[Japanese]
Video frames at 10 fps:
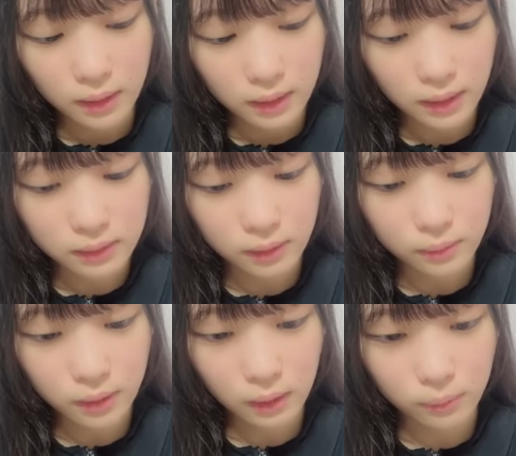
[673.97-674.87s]
ひなさん
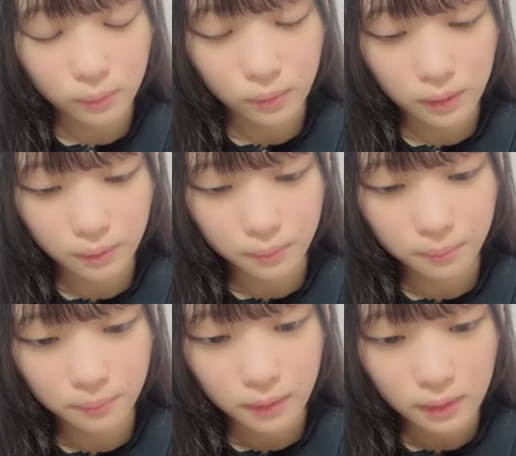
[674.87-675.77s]
の最後の時の
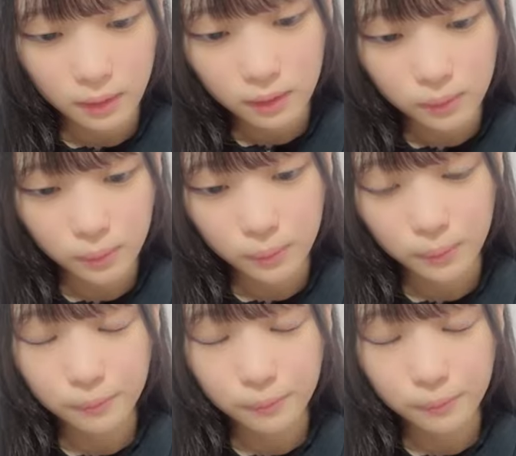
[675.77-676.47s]
そう